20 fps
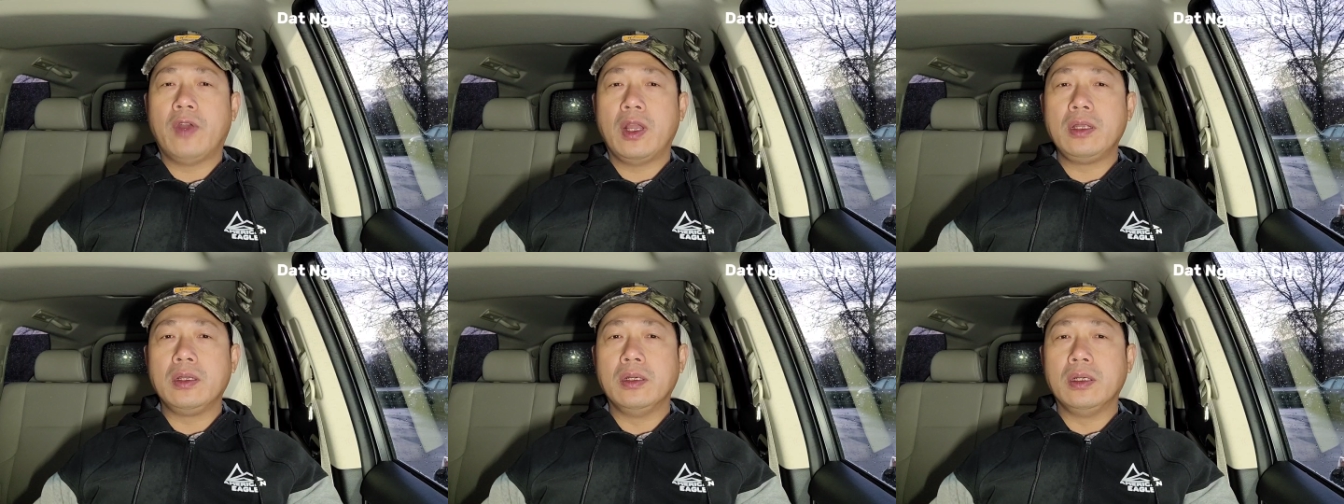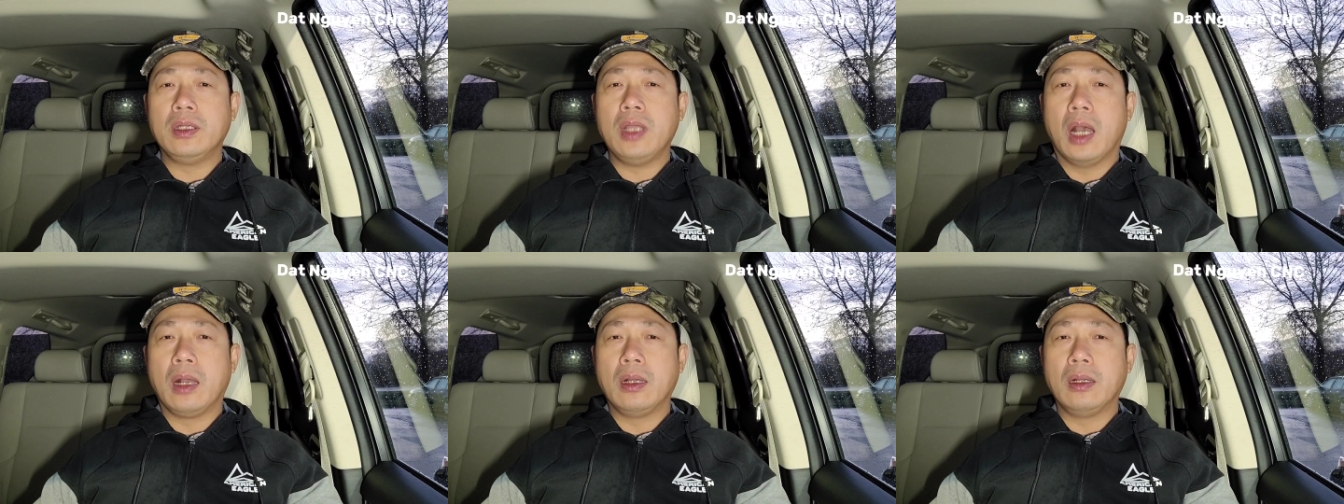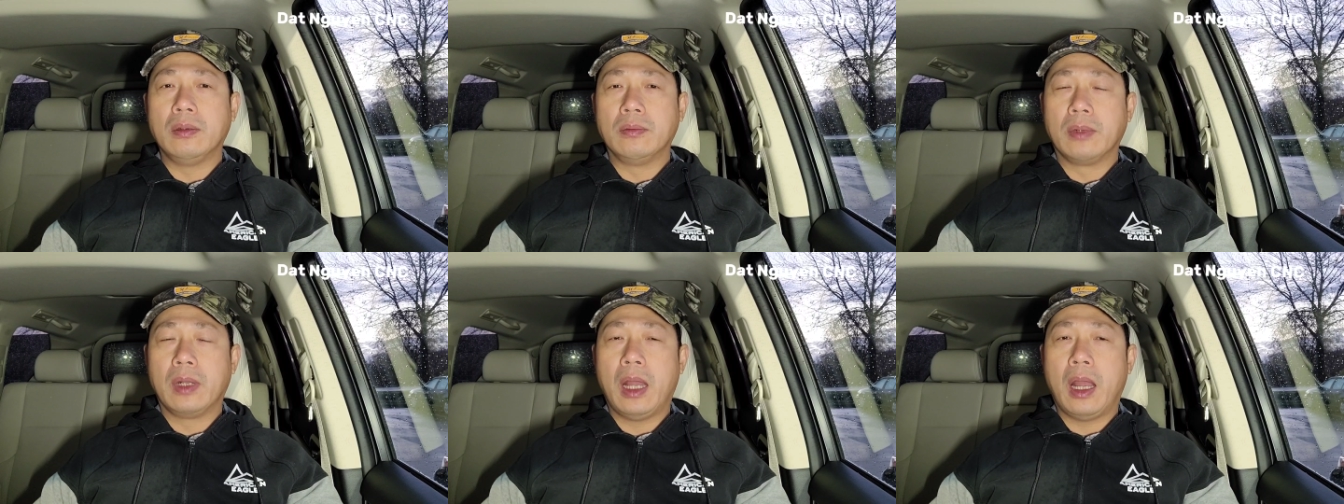với người
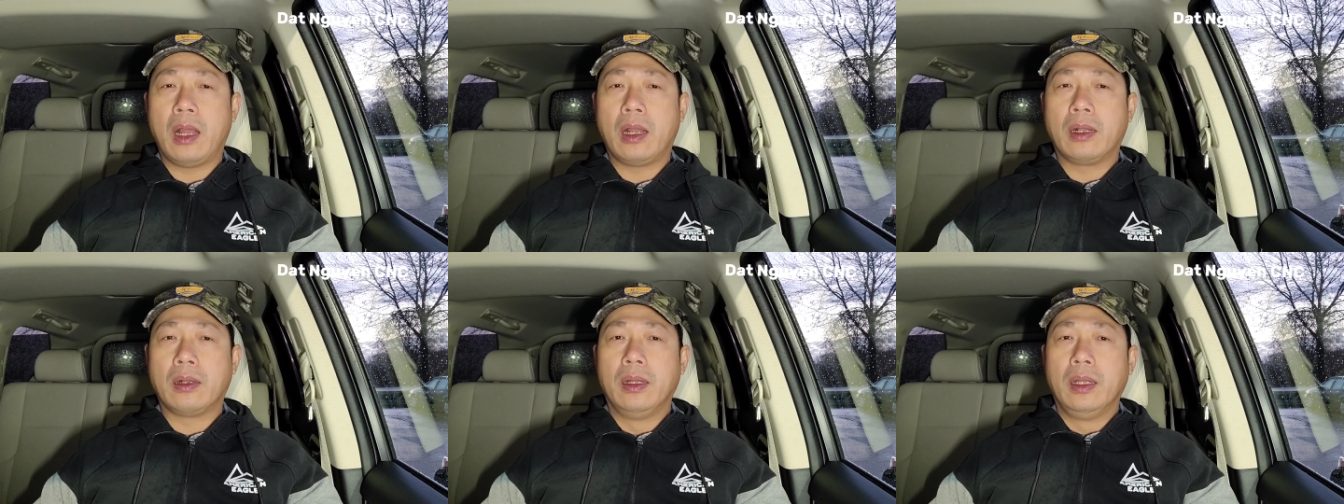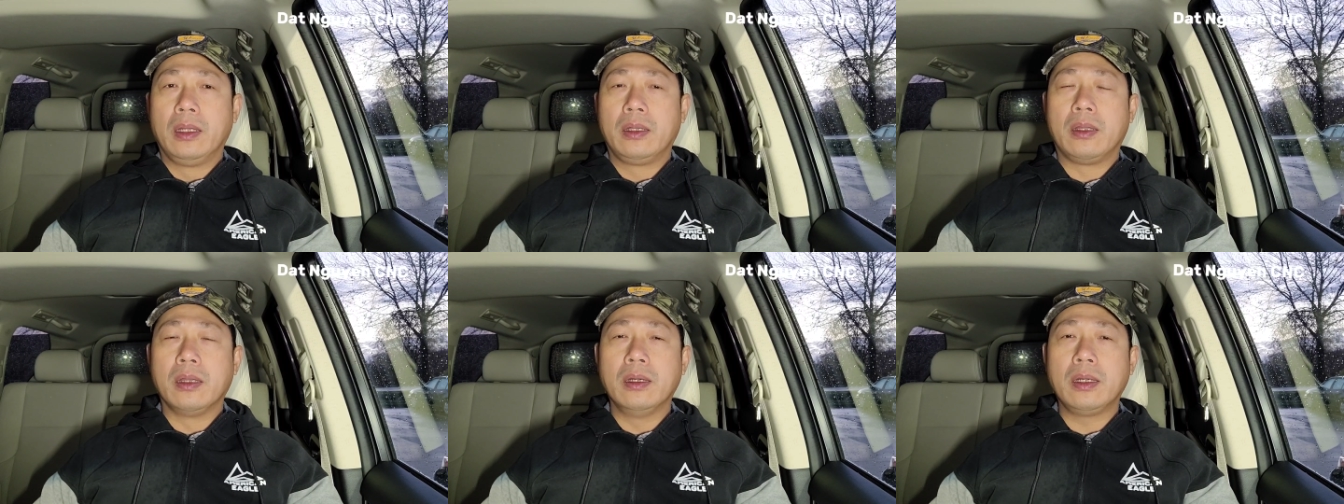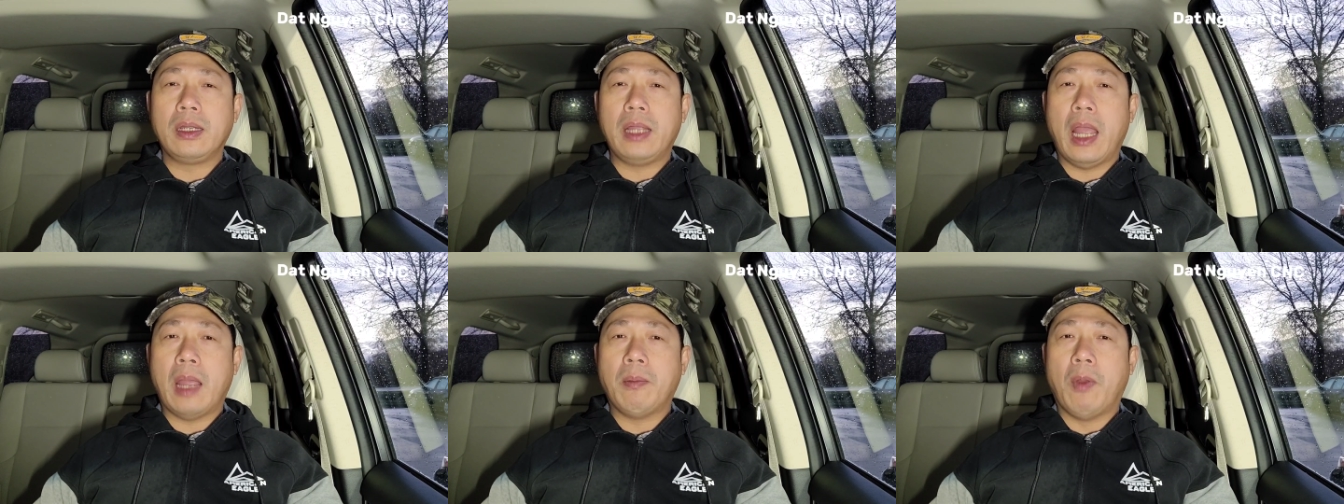dân à,
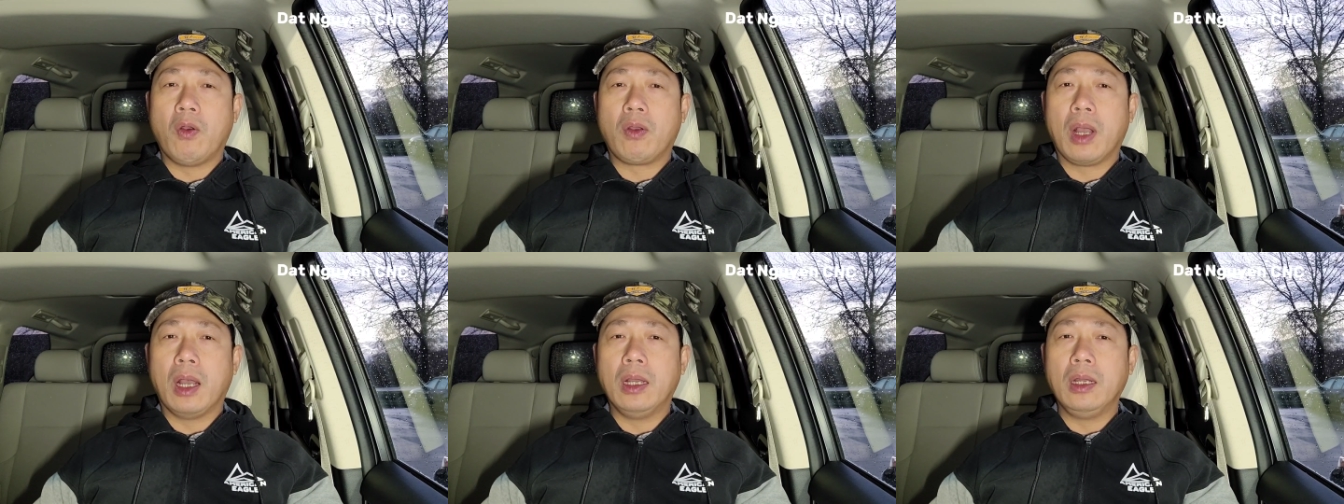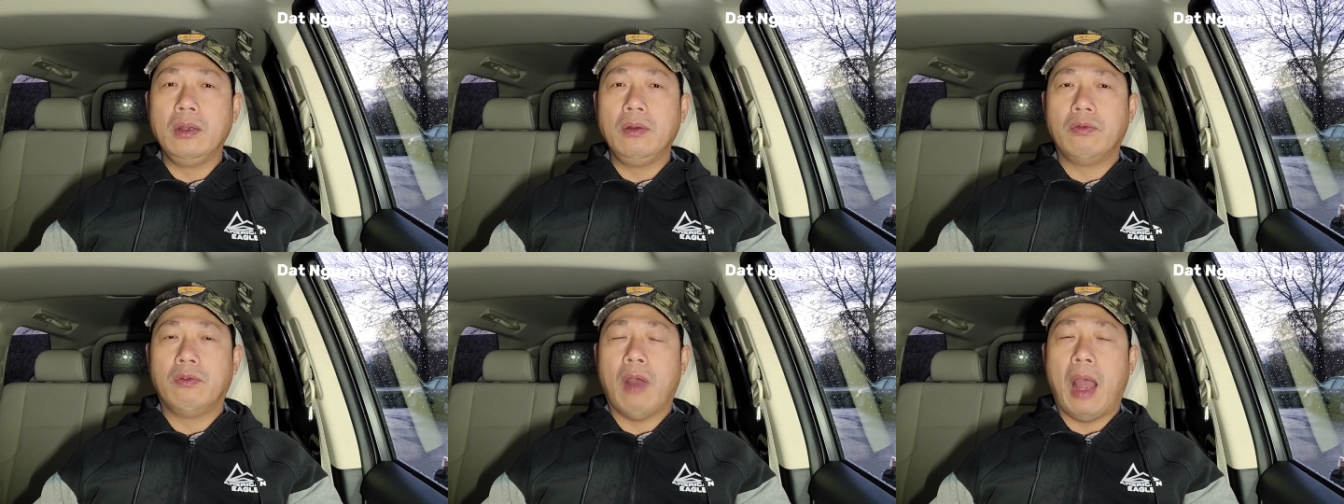trước ngày bầu cử